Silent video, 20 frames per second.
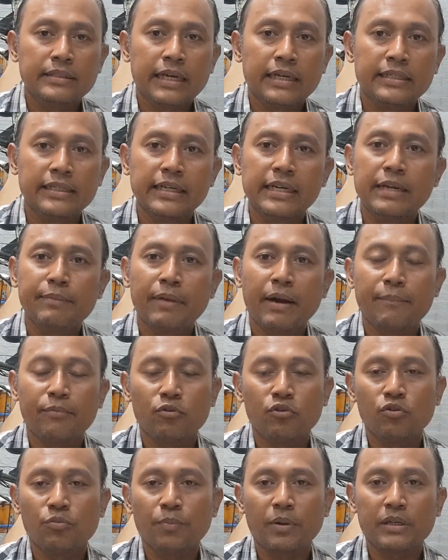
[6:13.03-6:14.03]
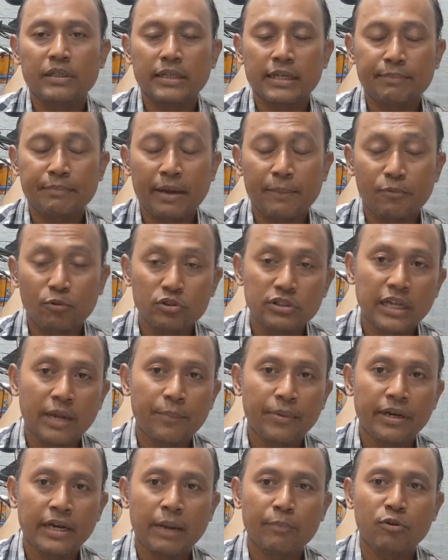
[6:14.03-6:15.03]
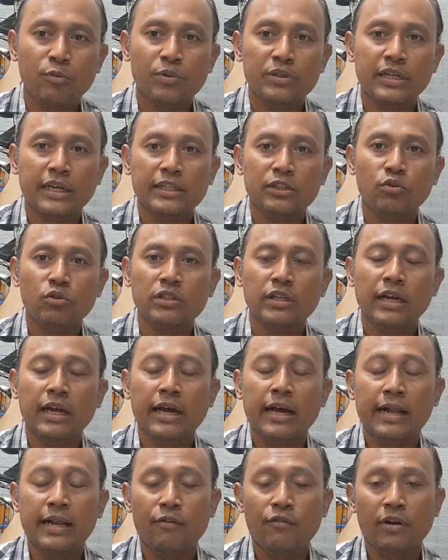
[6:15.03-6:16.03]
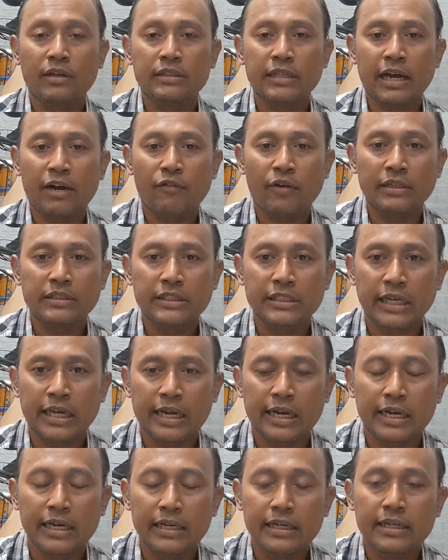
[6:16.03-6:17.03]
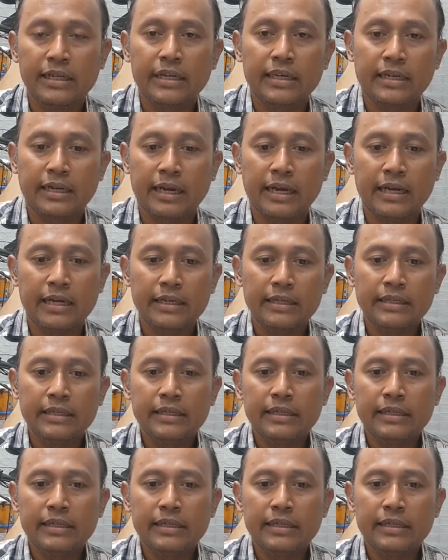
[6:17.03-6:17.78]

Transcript: jadi 50 per, 50 sampai 60 persen itu adalah hal yang wajar nah